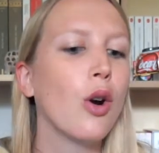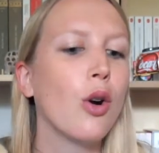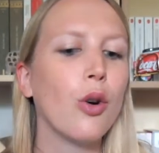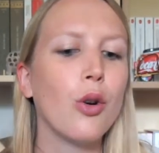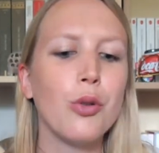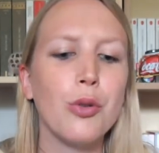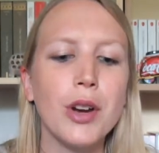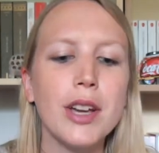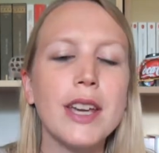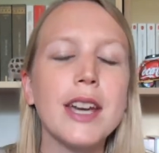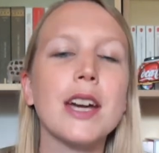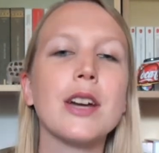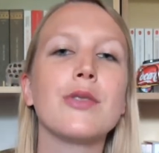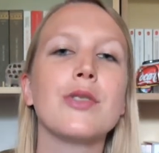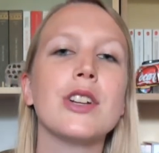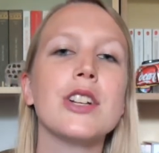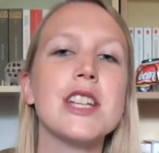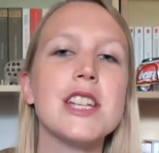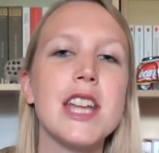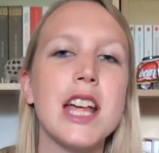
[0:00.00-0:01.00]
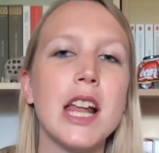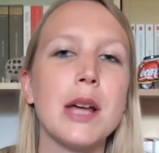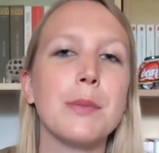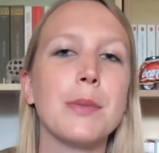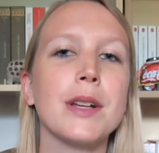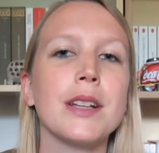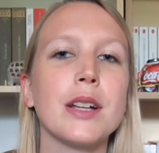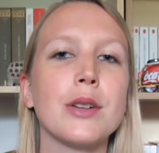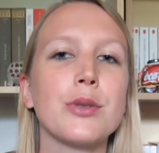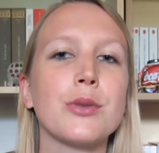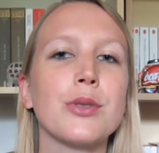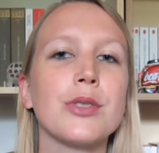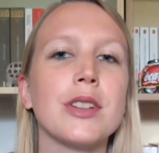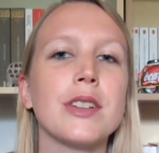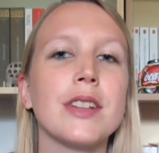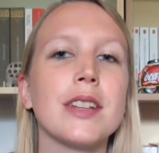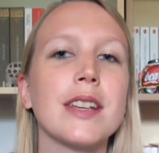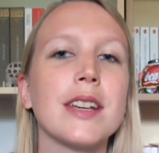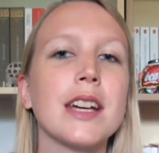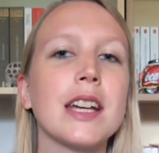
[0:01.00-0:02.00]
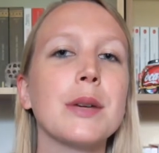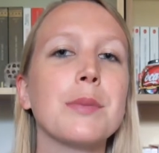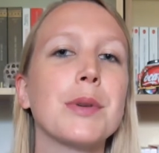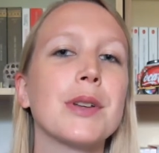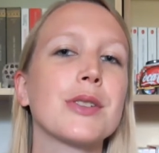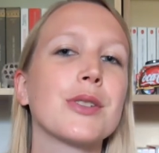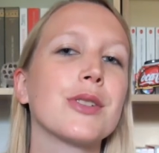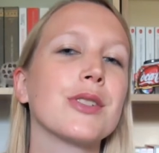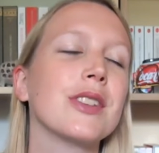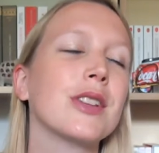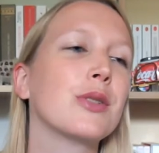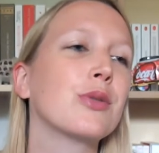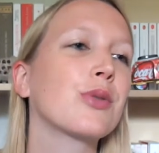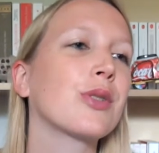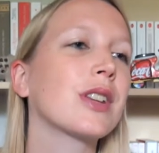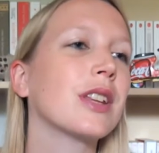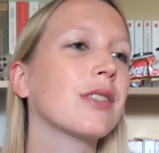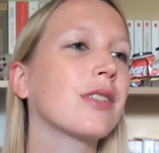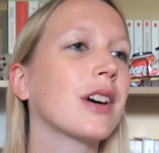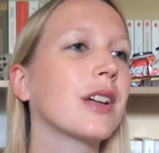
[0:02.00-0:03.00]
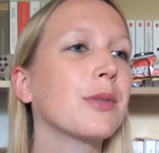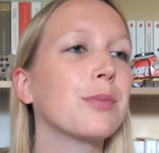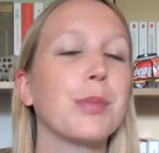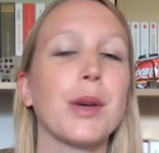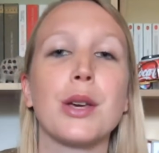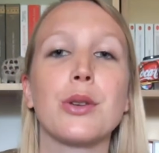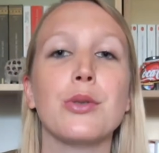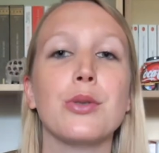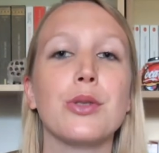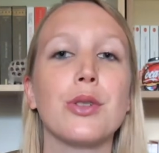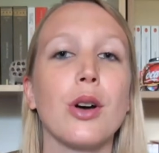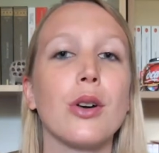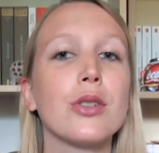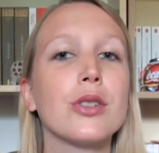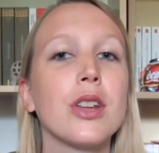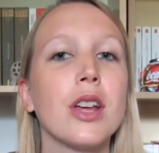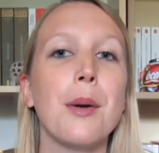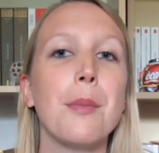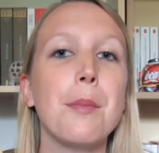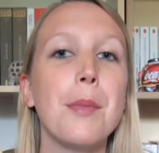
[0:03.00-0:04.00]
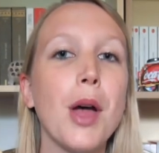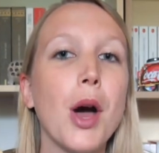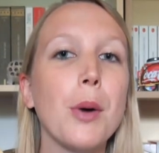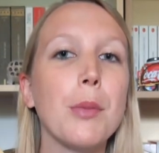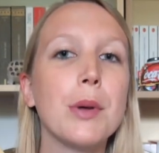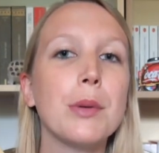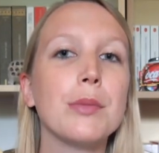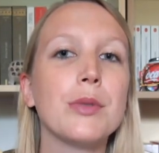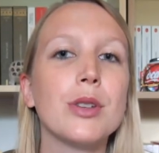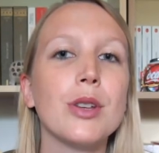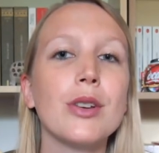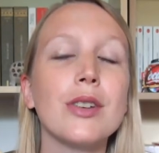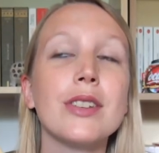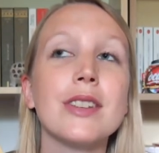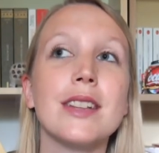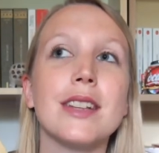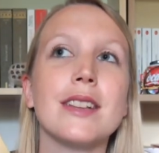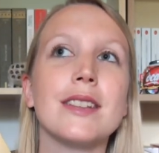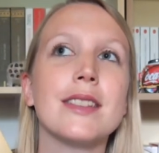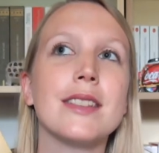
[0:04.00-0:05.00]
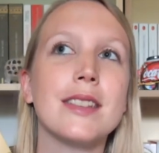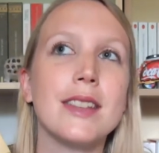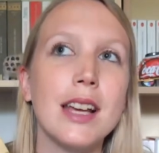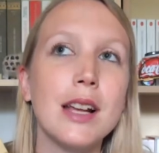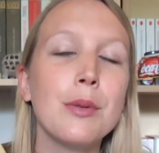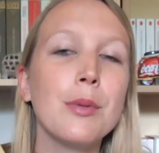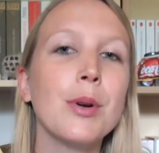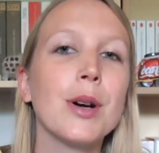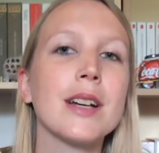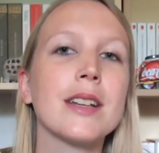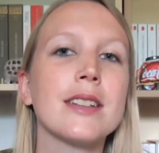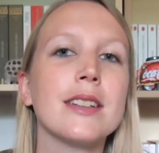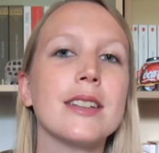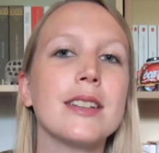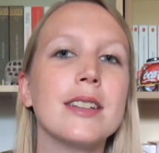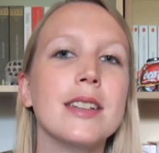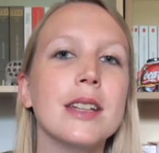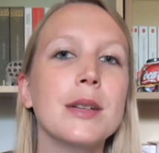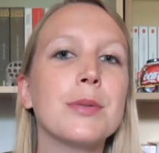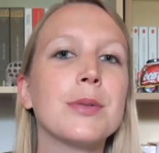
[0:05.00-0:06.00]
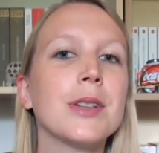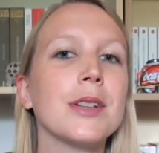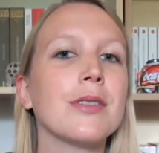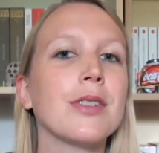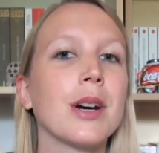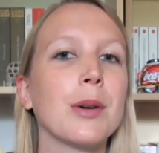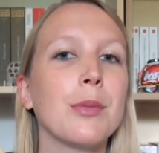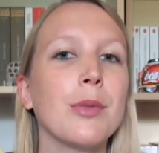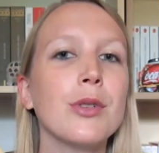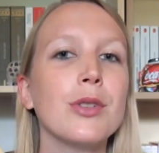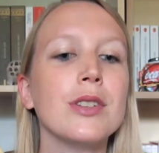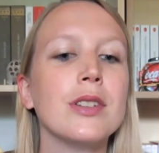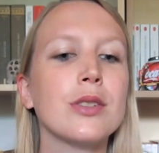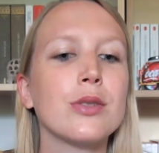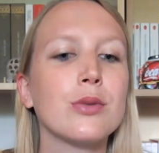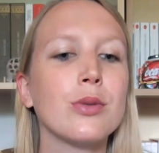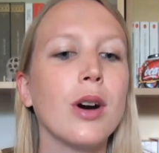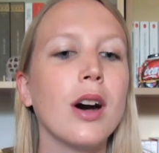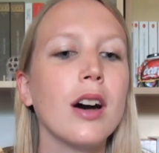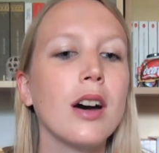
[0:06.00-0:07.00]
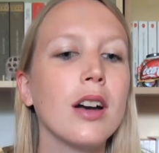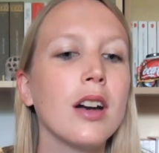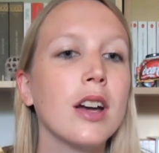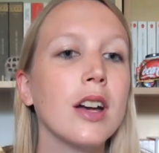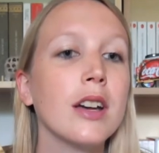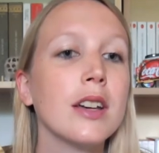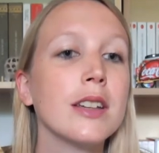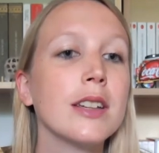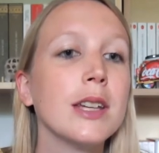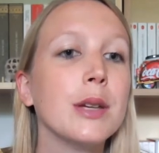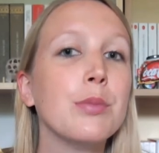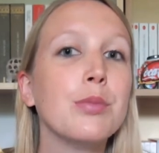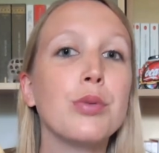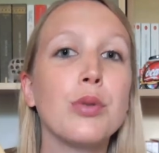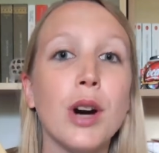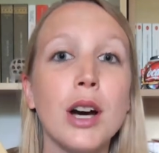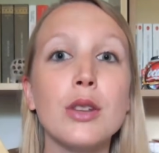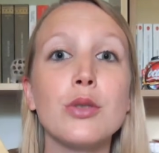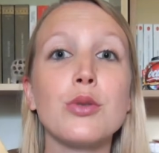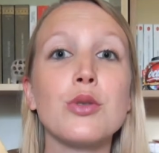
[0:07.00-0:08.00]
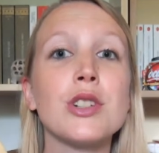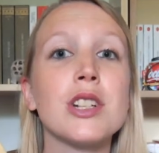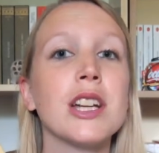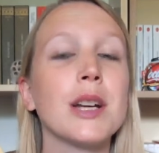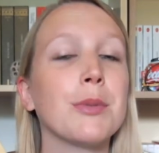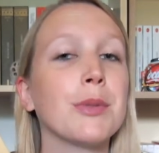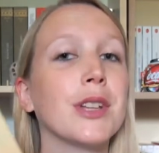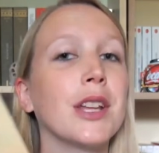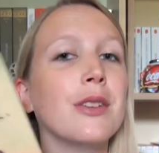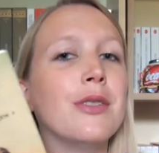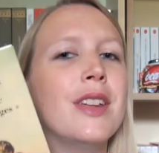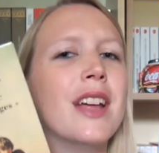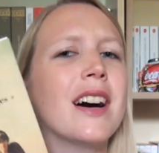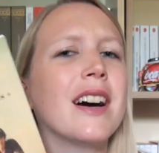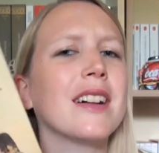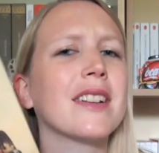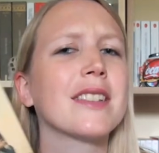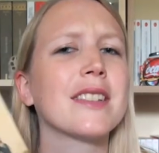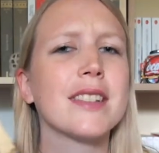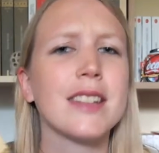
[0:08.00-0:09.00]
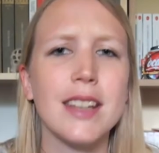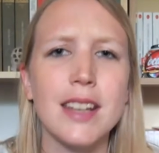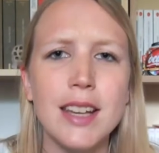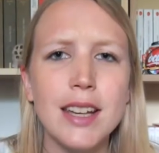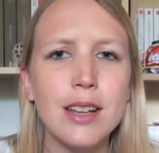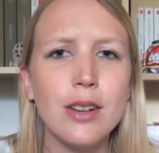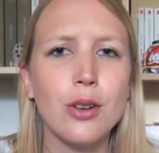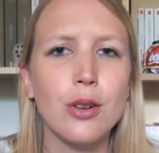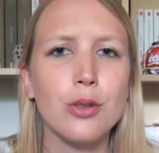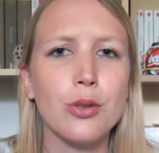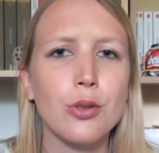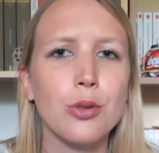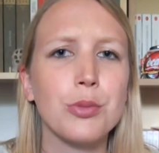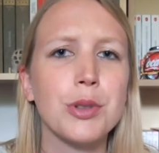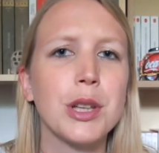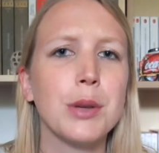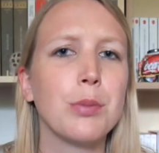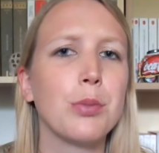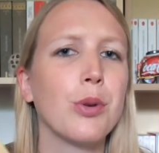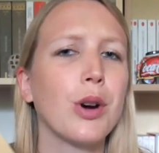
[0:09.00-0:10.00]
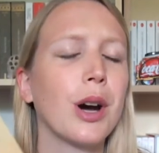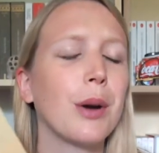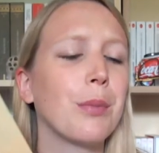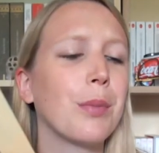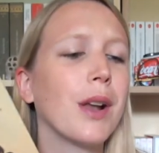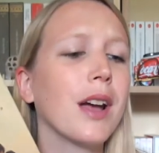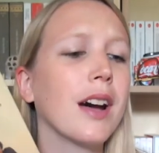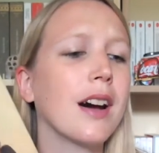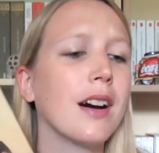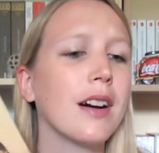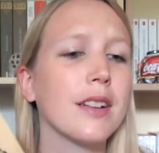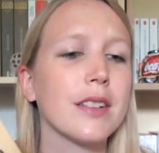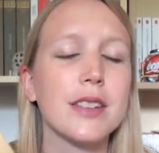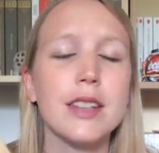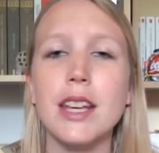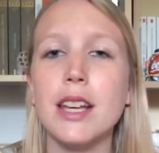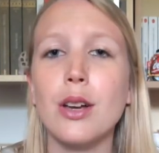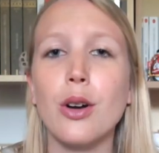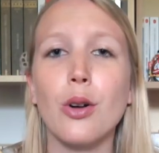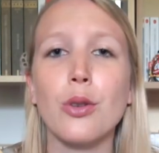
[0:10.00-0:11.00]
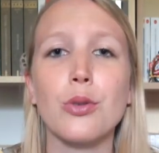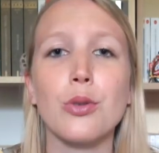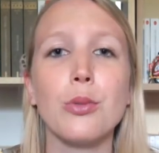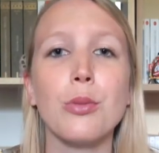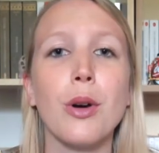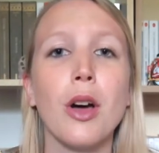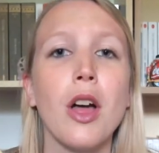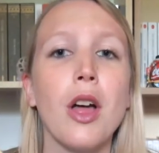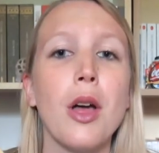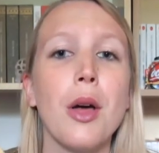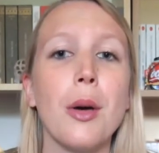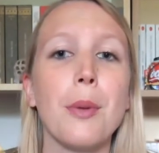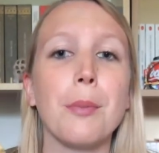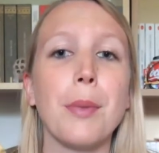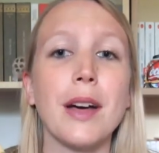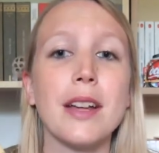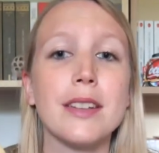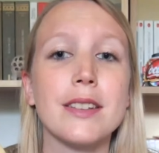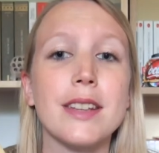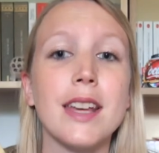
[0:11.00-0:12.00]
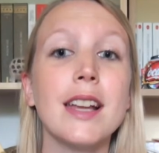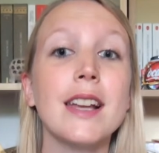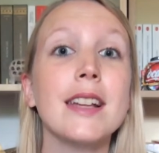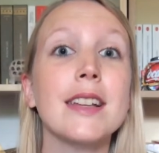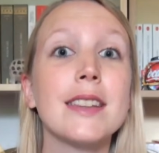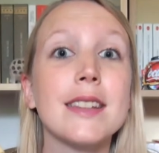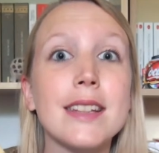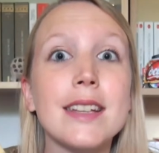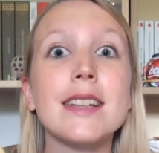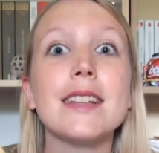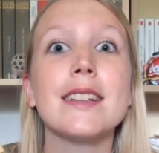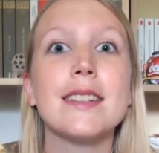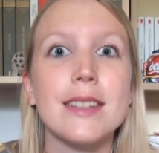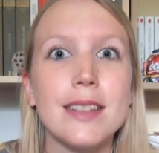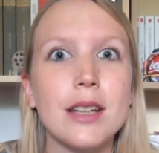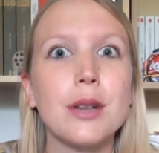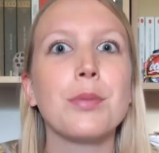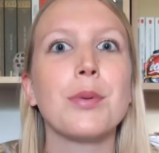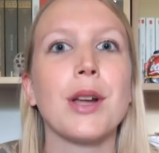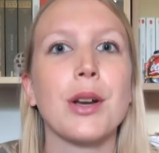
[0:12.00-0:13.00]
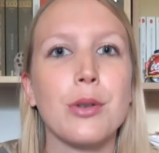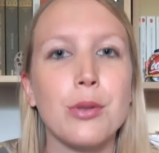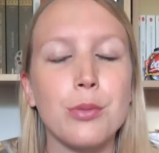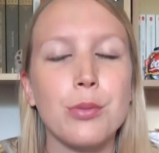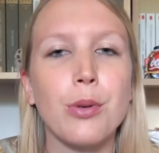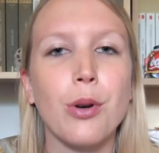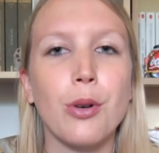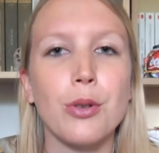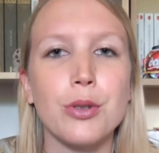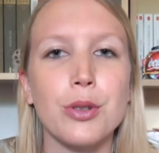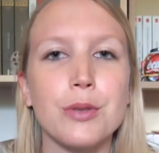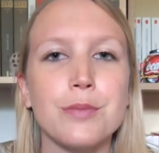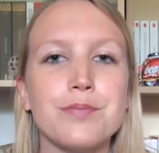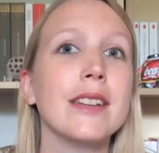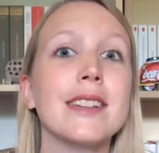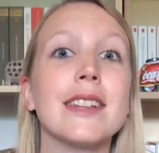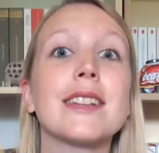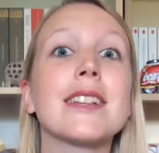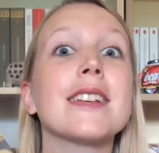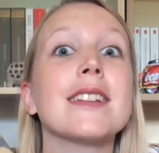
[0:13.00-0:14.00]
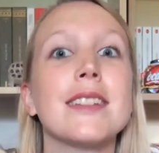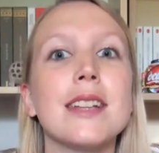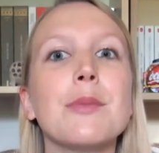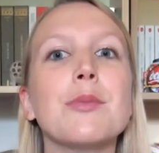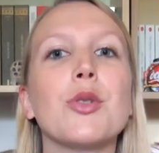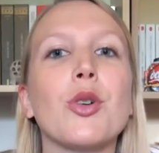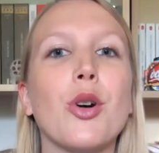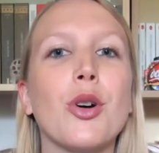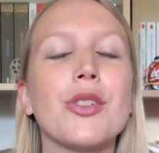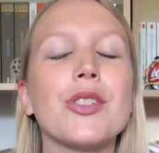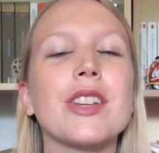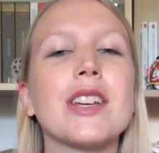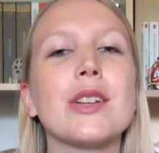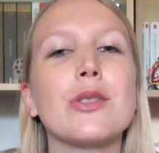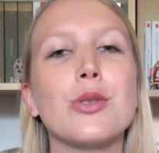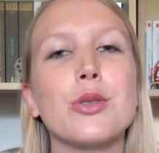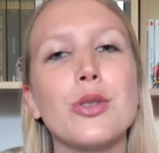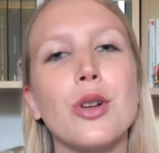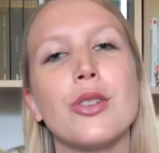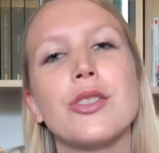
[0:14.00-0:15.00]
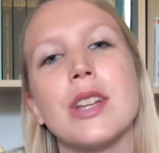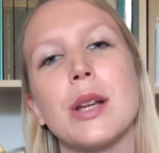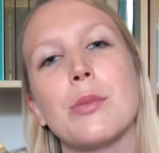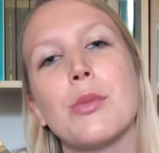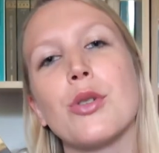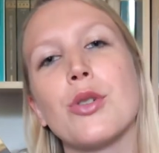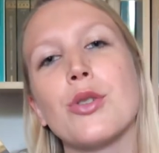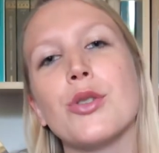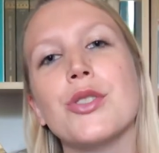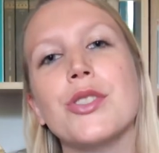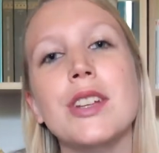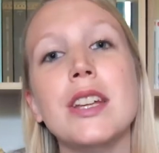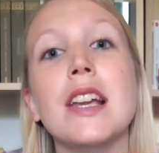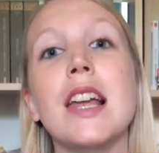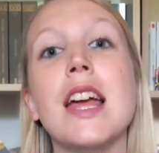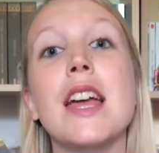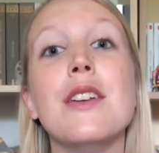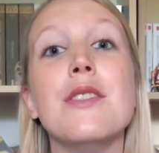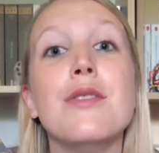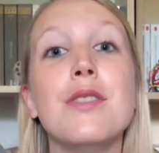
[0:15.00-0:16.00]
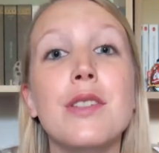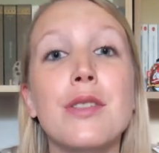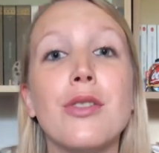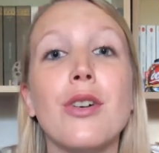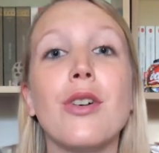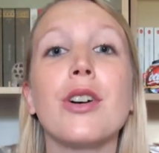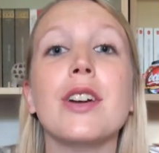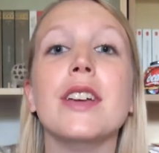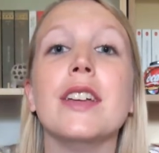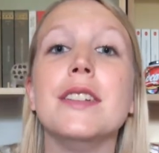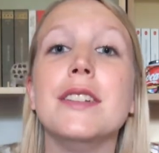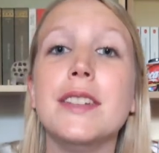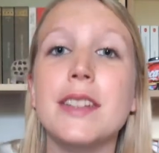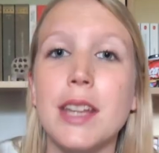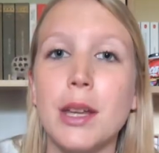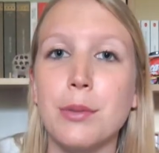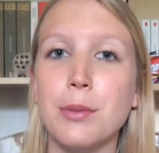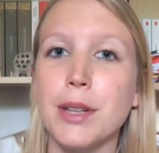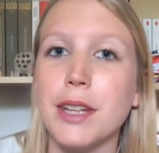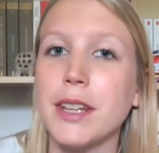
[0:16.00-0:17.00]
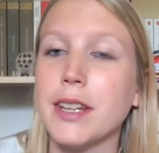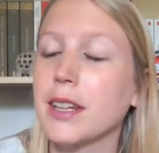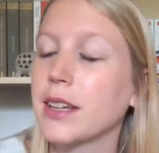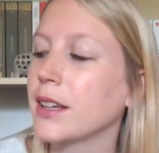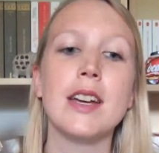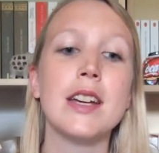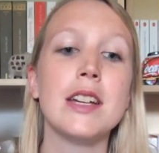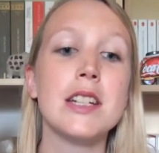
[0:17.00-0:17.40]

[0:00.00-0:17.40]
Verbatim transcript: On voit qu'il réfléchit à la manière dont c'est écrit parce que c'est toujours des phrases percutantes. Mais en même temps, c'est tellement accessible. C'est vraiment une histoire qui pourra toucher à mon avis un très grand nombre, qui pourra plaire à un très grand nombre parce qu'elle est très simple à comprendre. c'est très simple de rentrer dedans tellement que le style est vivant et dynamique.